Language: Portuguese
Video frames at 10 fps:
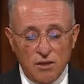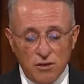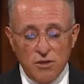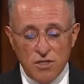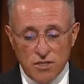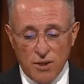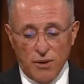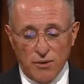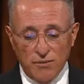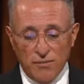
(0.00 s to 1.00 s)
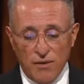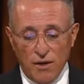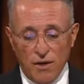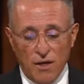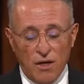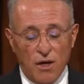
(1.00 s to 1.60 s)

de caridade para com